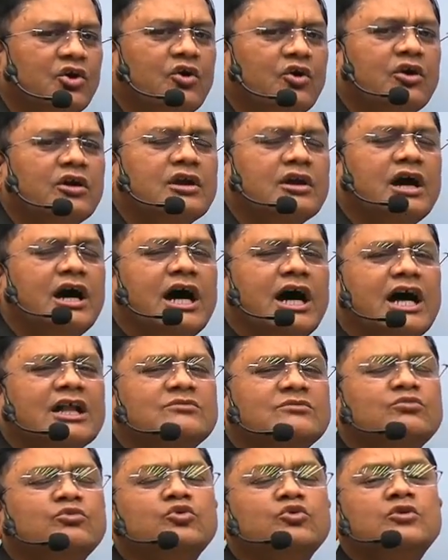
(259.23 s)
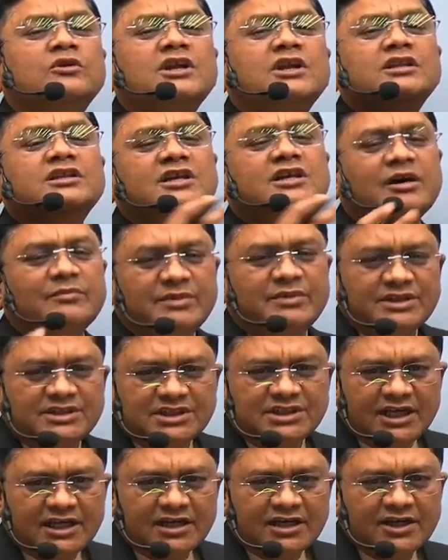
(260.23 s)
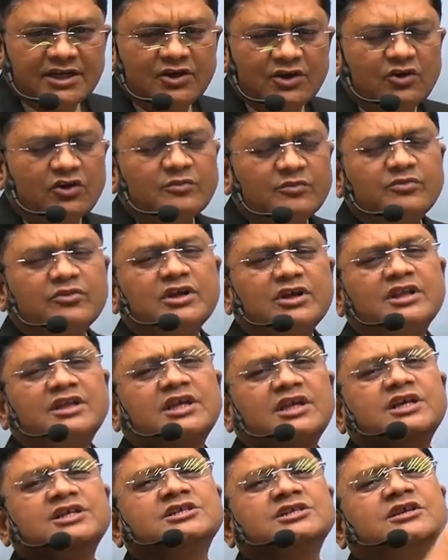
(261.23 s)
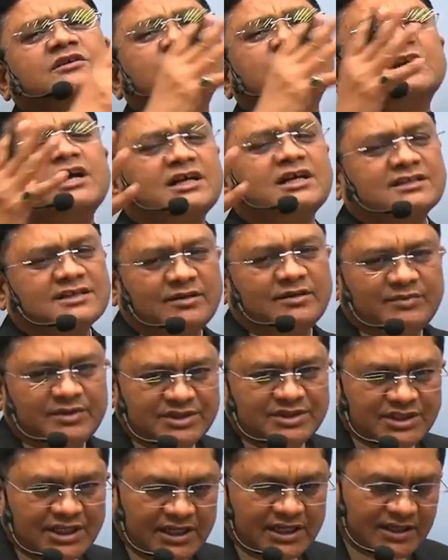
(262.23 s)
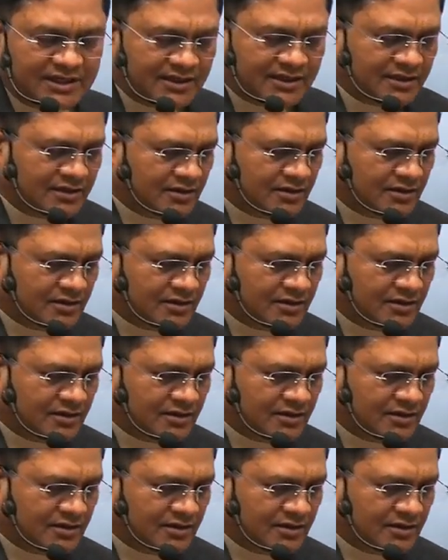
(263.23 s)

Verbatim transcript: और आत्म उन्नति का परिचायक है और पूरे देश के विकास का परिचायक है